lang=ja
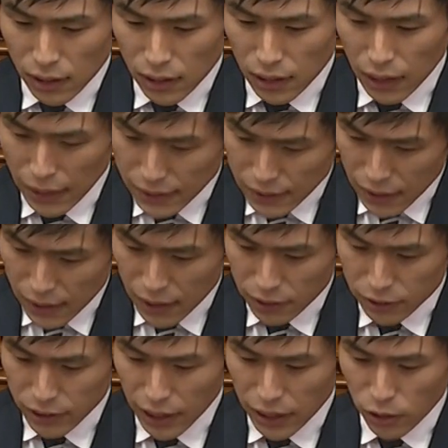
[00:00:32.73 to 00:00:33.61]
感染
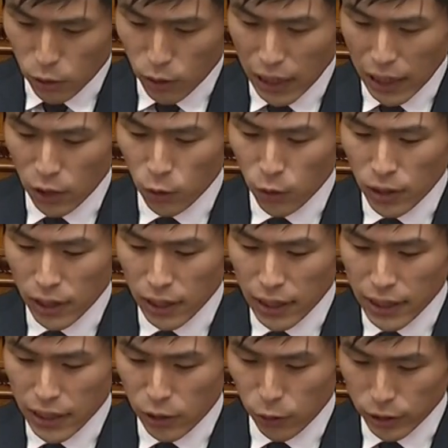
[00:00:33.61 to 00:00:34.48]
拡大を可能な
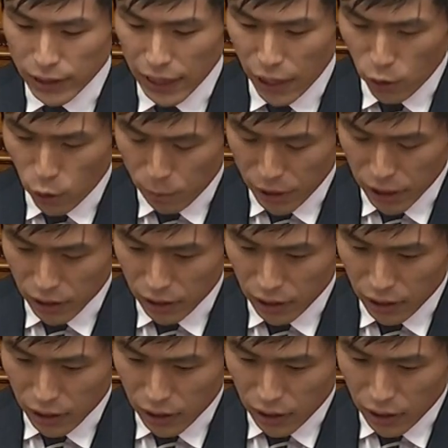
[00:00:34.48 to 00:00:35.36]
限り抑え込み、
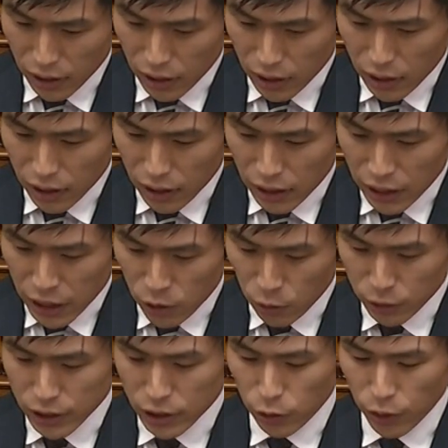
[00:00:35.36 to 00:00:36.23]

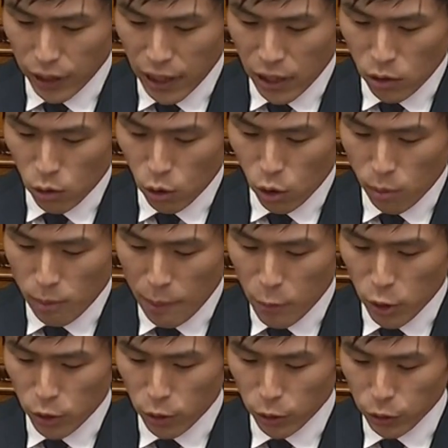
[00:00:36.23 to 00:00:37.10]
命と健康を
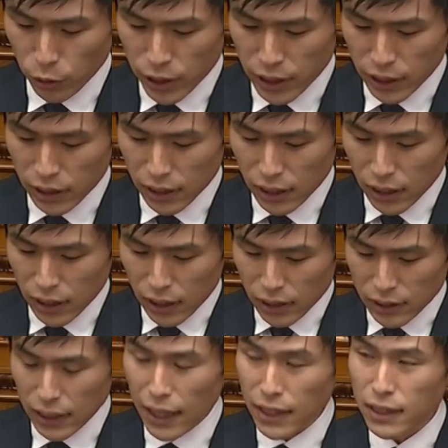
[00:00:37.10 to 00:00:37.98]
守ることに
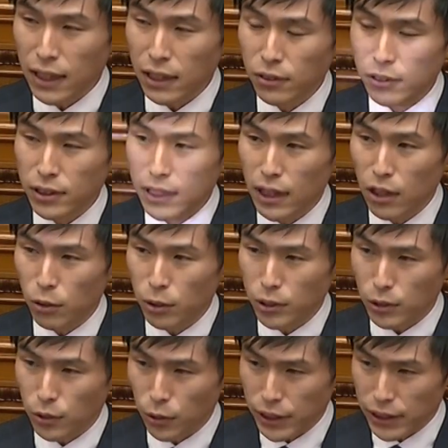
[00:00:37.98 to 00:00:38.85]
最大の力を
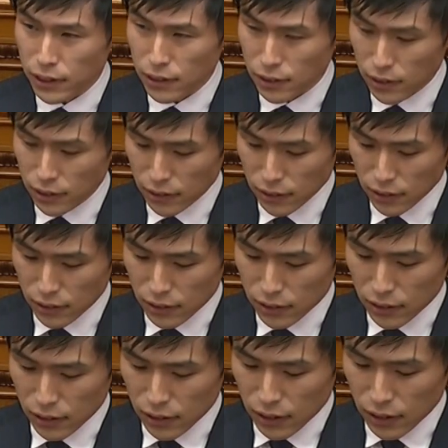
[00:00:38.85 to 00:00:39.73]
注ぎつつ、
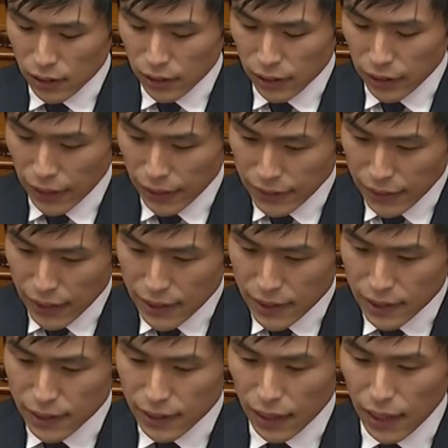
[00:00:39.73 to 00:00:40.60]
経済
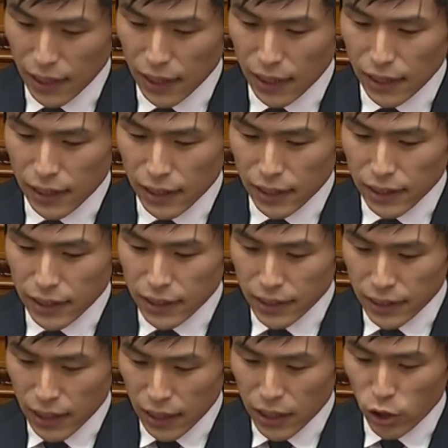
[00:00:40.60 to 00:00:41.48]
危機から
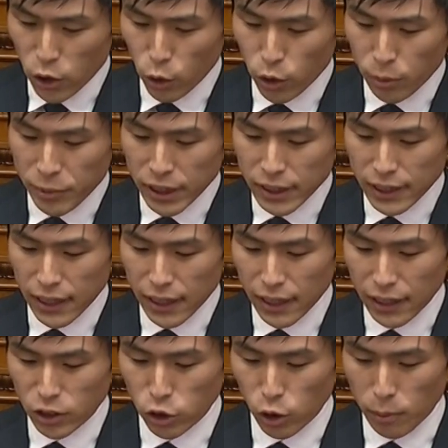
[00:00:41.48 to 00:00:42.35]
いかに国民生
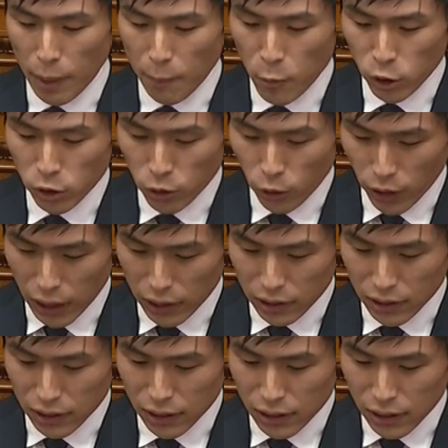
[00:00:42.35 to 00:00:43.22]
活を守るのか、
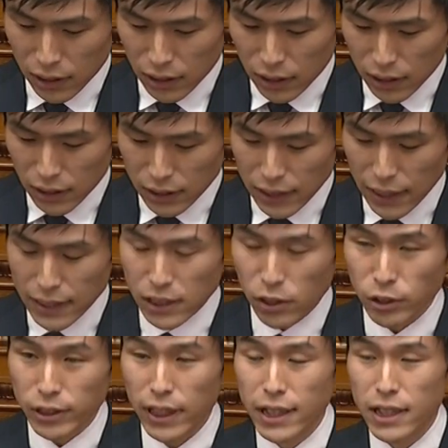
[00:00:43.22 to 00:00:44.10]
政治
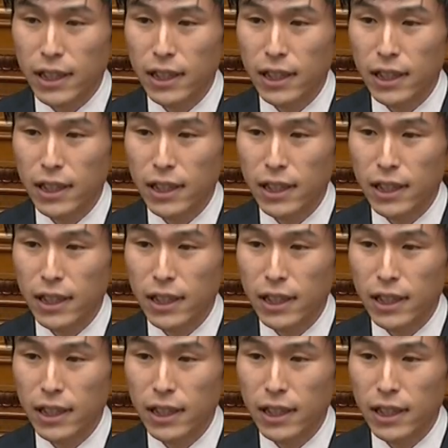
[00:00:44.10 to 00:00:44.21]
の責